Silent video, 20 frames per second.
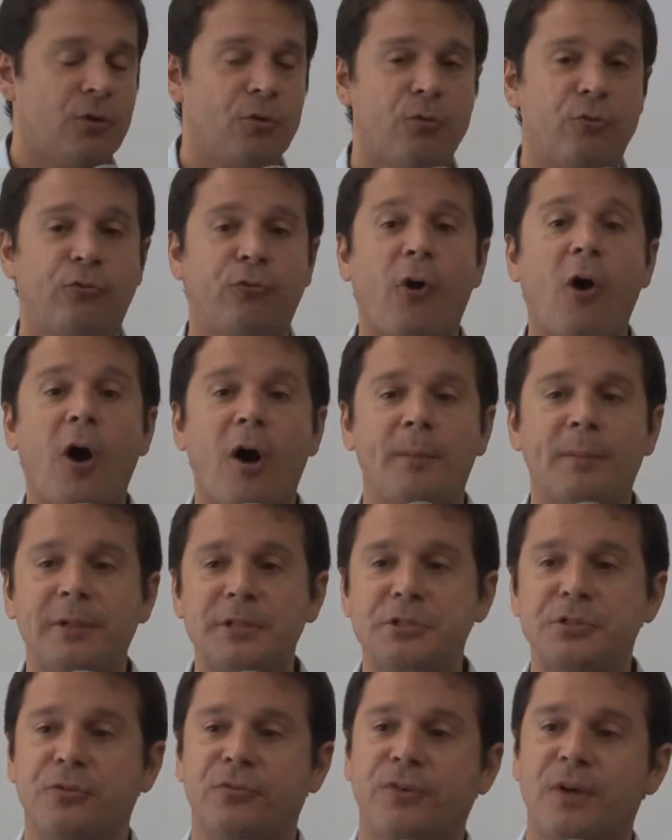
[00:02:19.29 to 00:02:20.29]

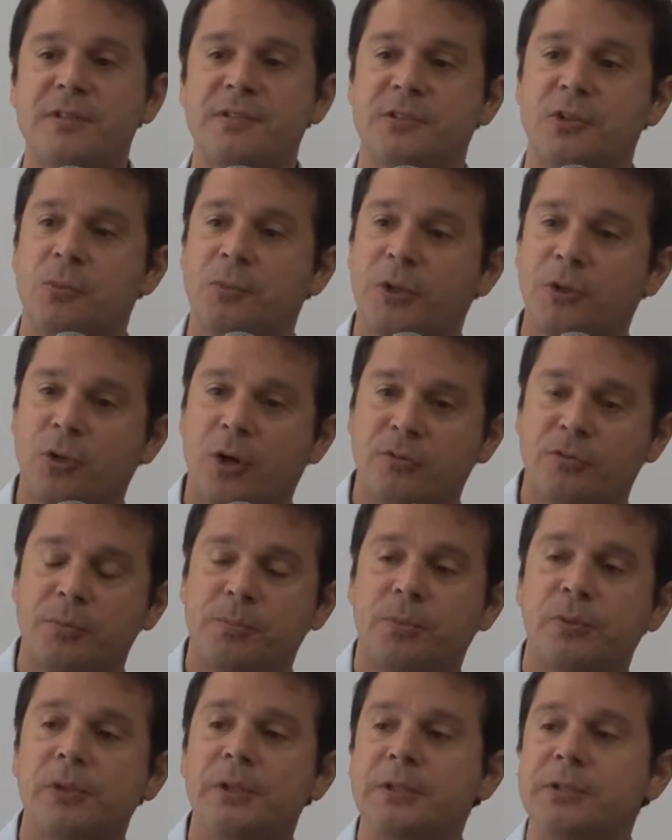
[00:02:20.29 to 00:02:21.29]
formas de fazer uma nova
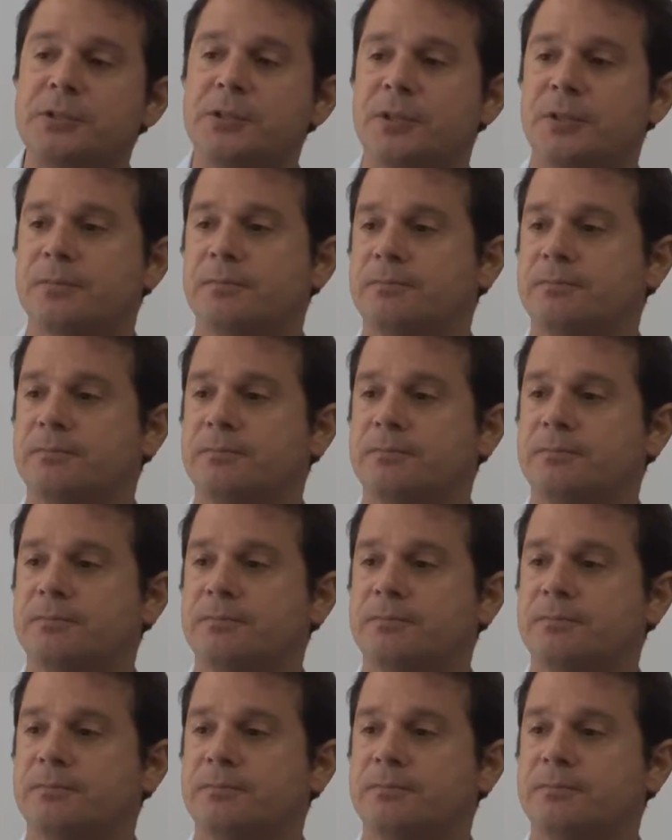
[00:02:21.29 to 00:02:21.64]
política,